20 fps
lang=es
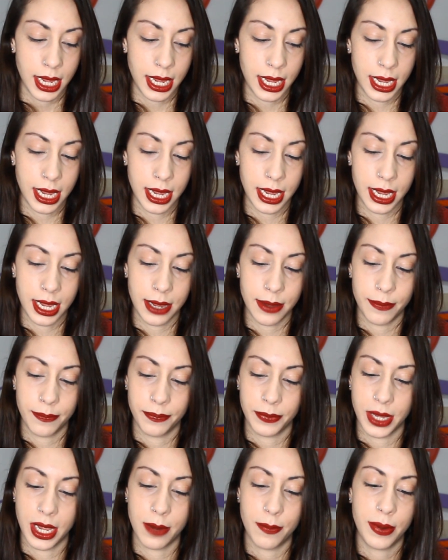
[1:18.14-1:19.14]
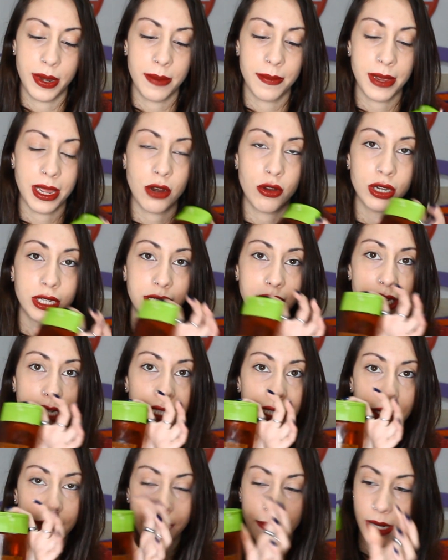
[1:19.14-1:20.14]
Eh, el primero es
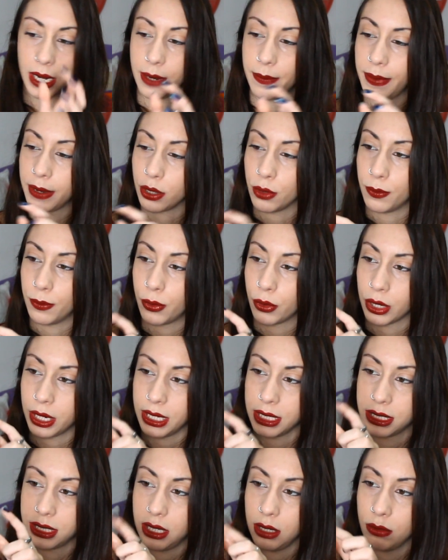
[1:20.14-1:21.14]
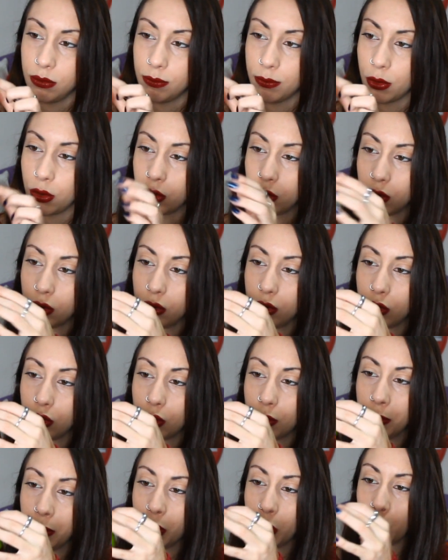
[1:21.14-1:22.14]
este, vale, perdón porque esté un
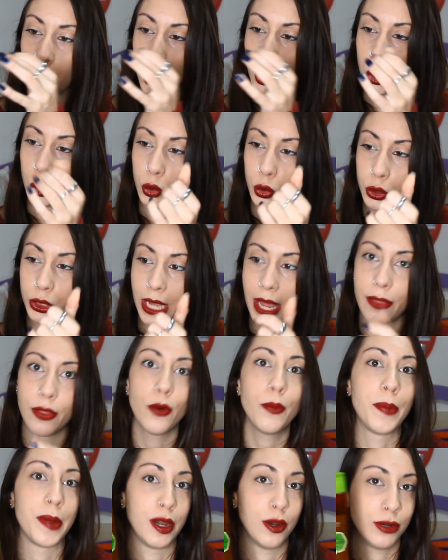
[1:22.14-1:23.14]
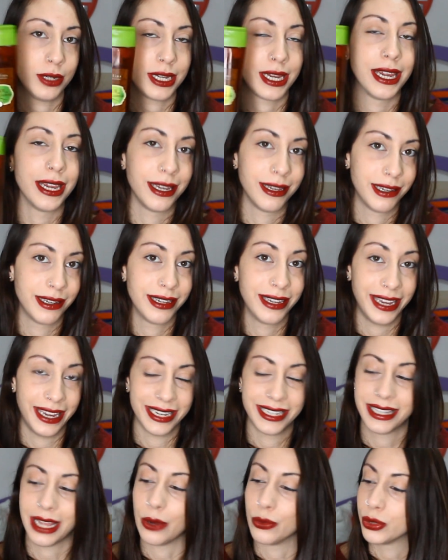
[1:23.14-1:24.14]
poco como usado, pero es que
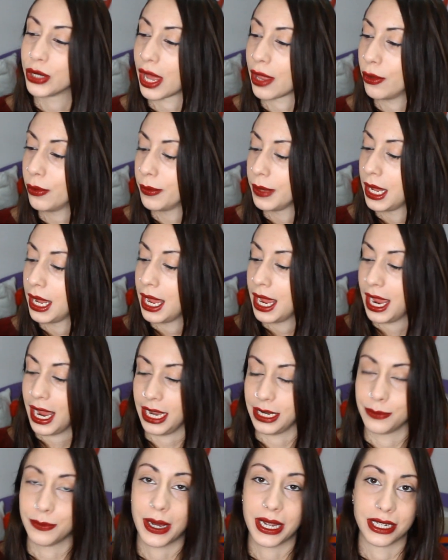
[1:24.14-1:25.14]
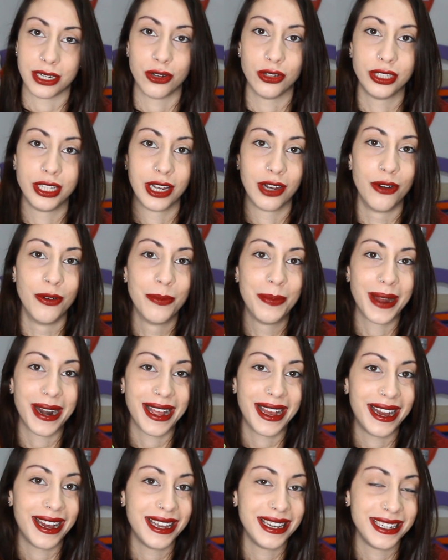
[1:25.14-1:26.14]
está usado. Es más, lo tengo
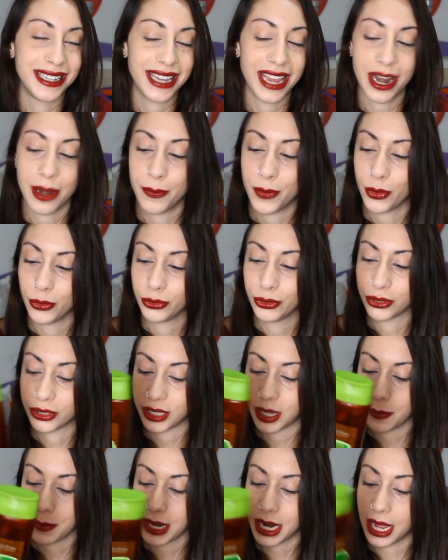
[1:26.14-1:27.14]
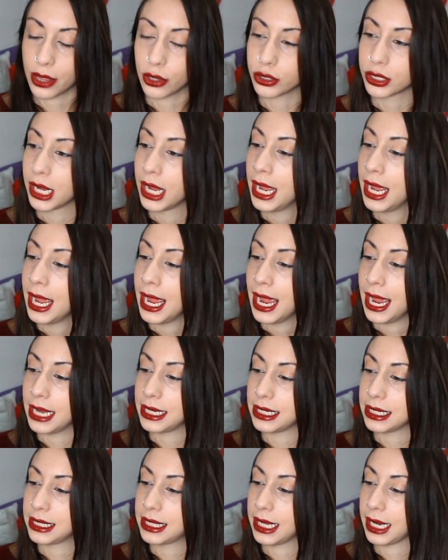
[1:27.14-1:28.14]
para enseñar en productos terminados.
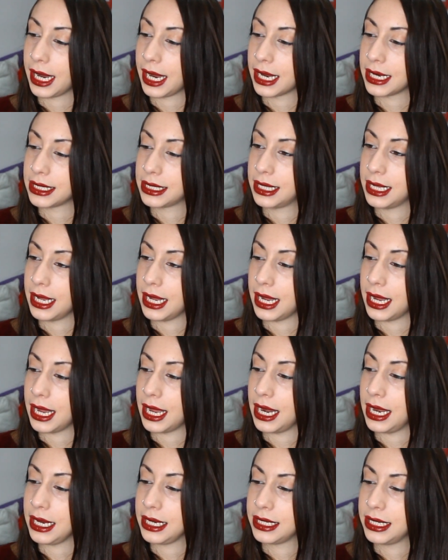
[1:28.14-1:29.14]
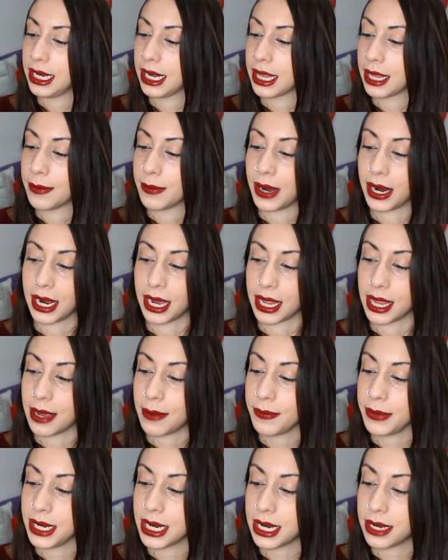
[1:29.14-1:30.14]
Es este que es de elixir de
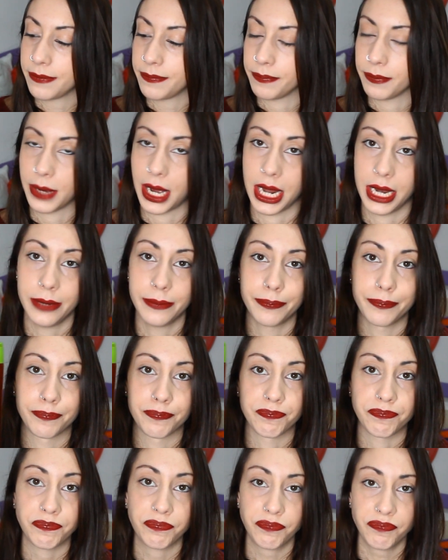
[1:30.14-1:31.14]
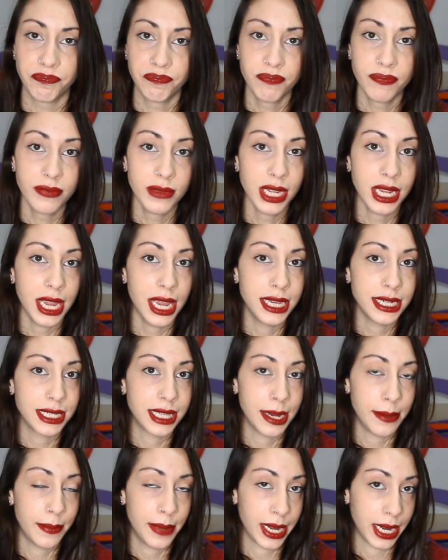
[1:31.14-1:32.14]
macadamia, ¿vale?
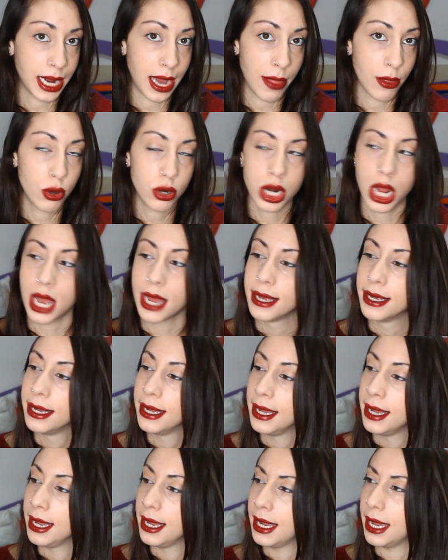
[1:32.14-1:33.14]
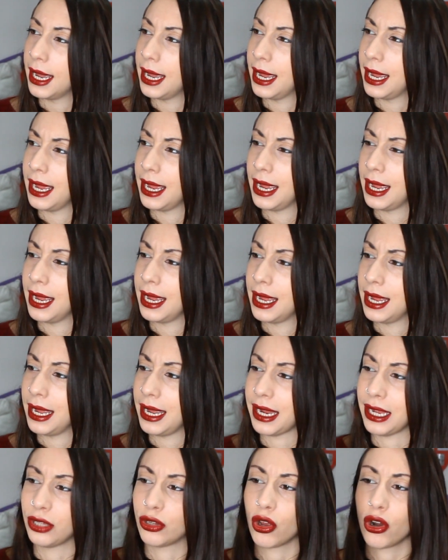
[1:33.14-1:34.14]
Es de Mercadona.
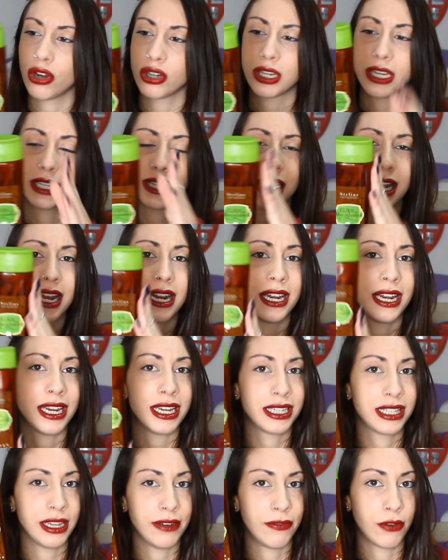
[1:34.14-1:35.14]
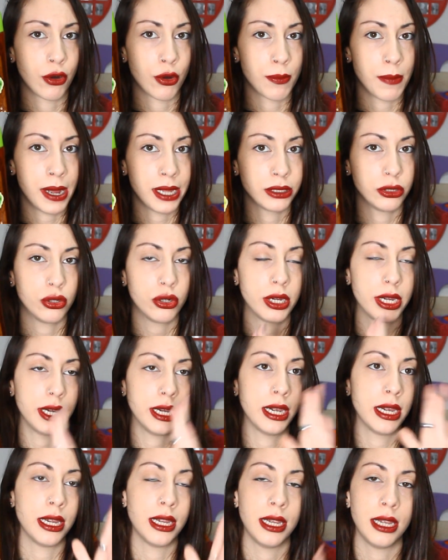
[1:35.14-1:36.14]
Eh, y todos los que sacan en este formato,
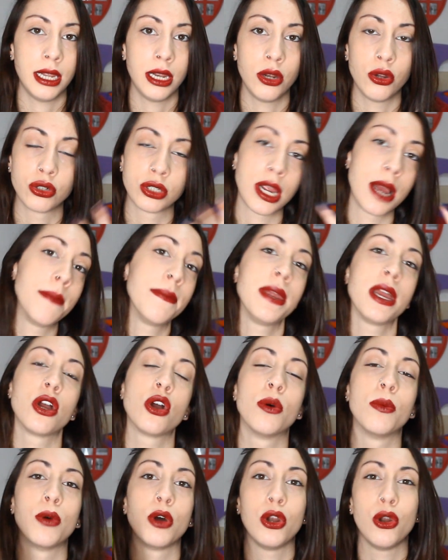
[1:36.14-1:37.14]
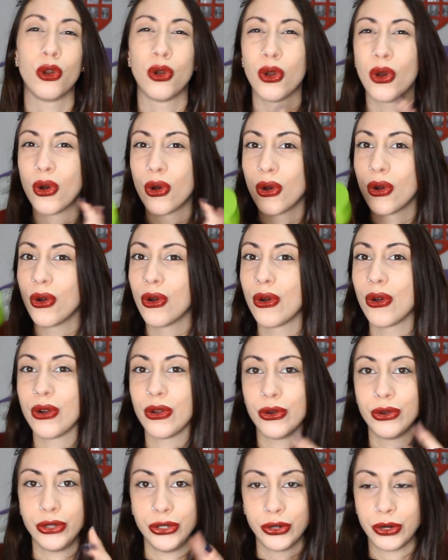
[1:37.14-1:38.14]
que eh, los cambian como el
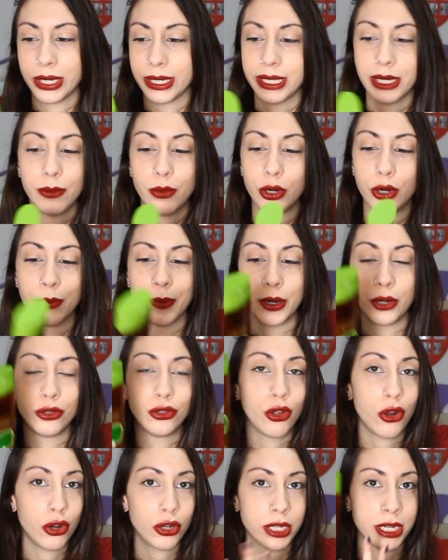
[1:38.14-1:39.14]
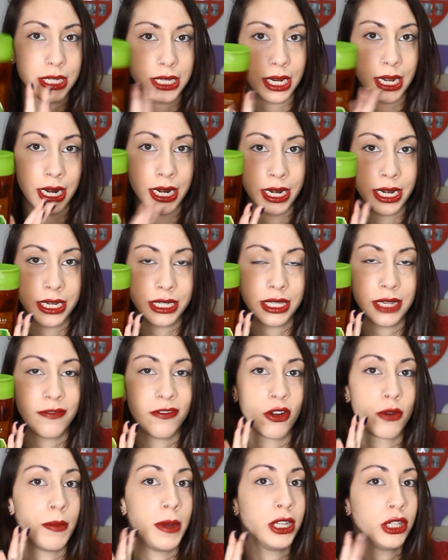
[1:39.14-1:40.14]
olor o yo qué sé, bueno, pero todos los que sacan en
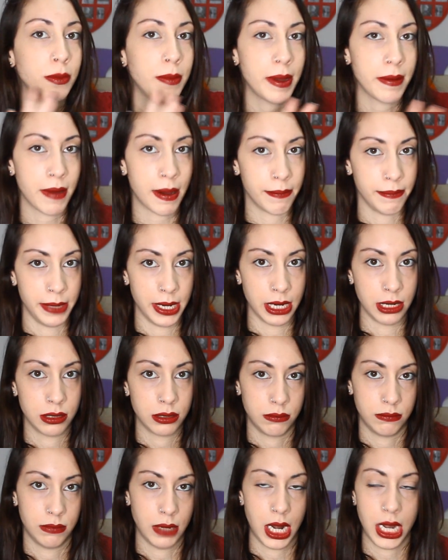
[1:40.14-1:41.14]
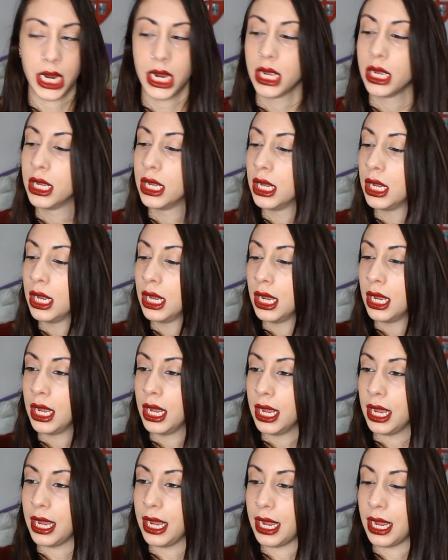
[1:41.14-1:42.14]
este formato me van bien, ¿vale?
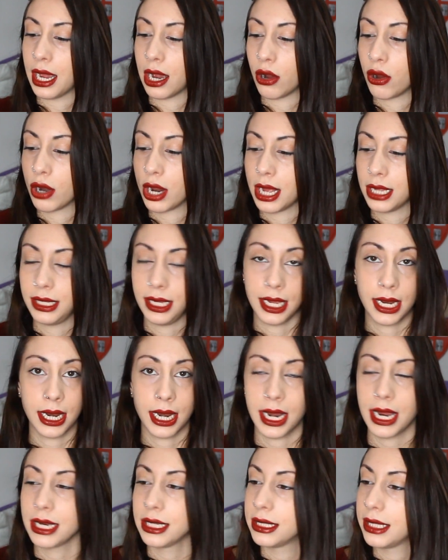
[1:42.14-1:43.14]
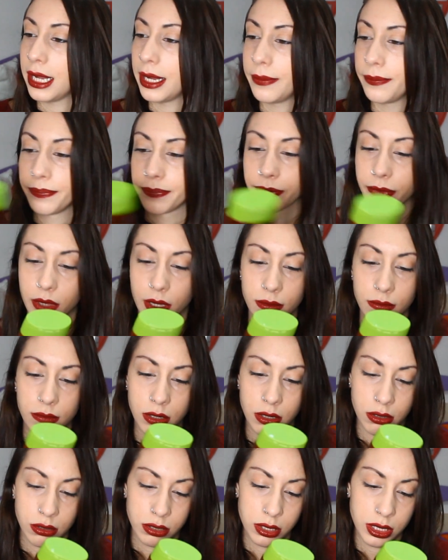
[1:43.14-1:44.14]
Eh, ahora tienen este,
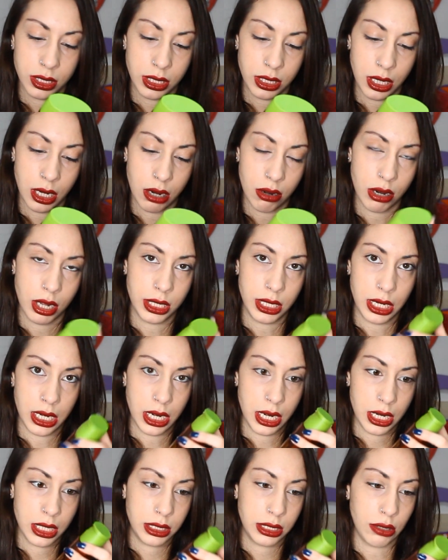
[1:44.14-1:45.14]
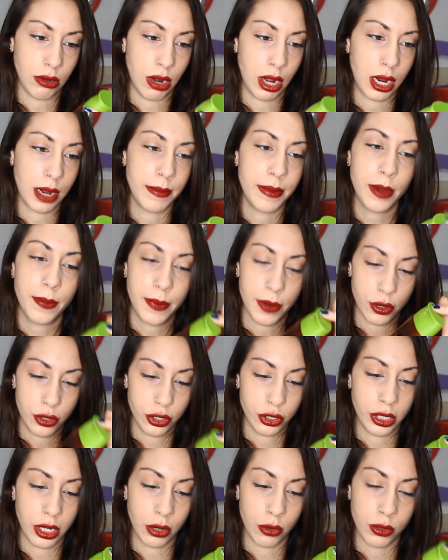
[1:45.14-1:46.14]
bueno, no sé si ahora tienen este o lo han cambiado, pero
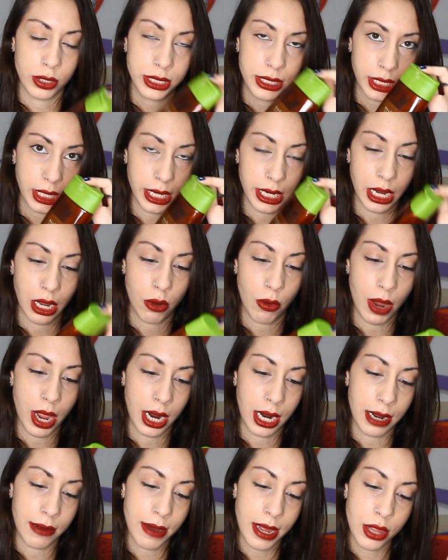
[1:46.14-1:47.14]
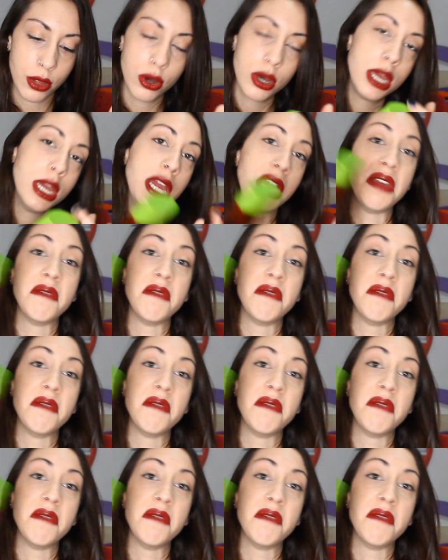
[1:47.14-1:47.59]
yo tengo este que ya lo he acabado.